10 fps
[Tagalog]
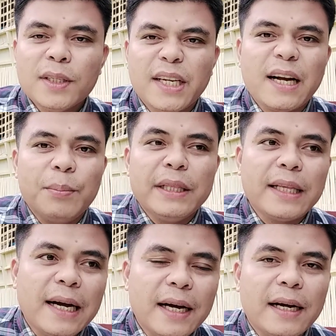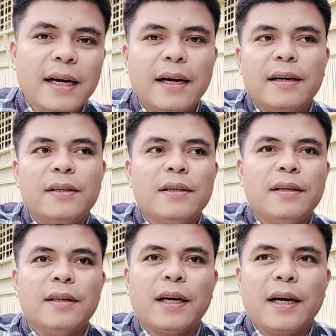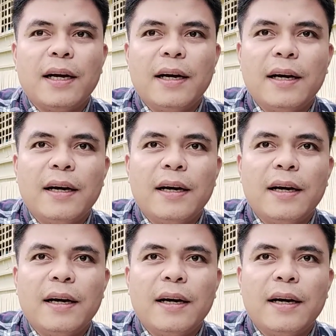nakabintaha ka naka